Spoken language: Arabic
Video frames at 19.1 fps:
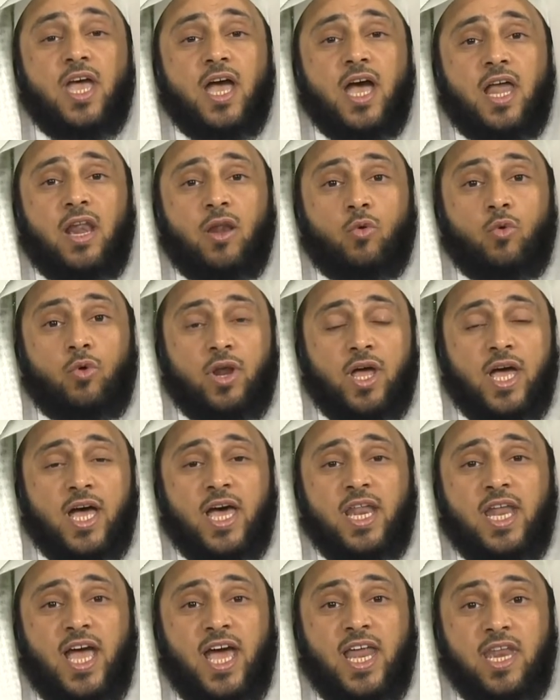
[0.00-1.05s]

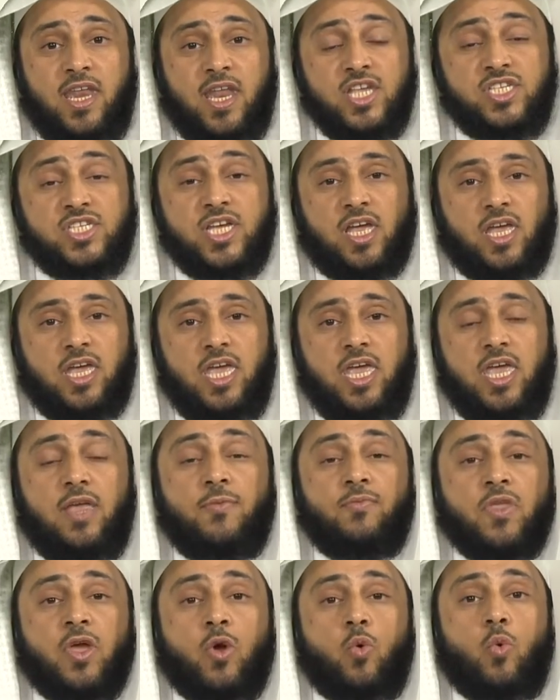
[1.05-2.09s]
القرآن عن نسقه
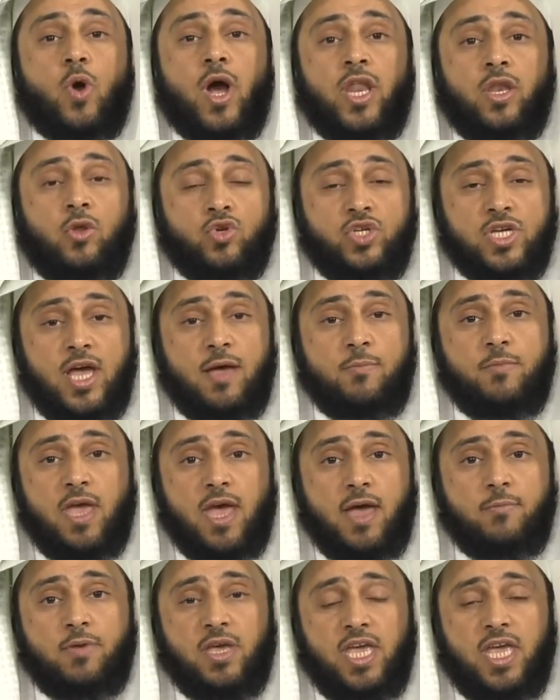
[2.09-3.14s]
وأن
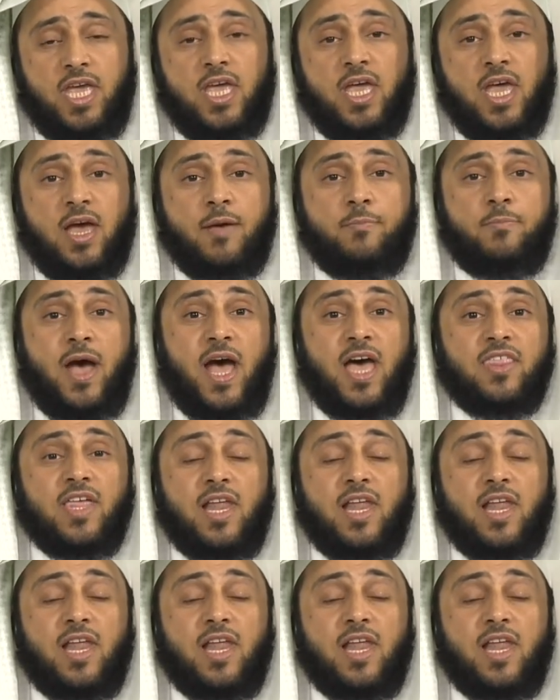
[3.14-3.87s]
يشابه به بعض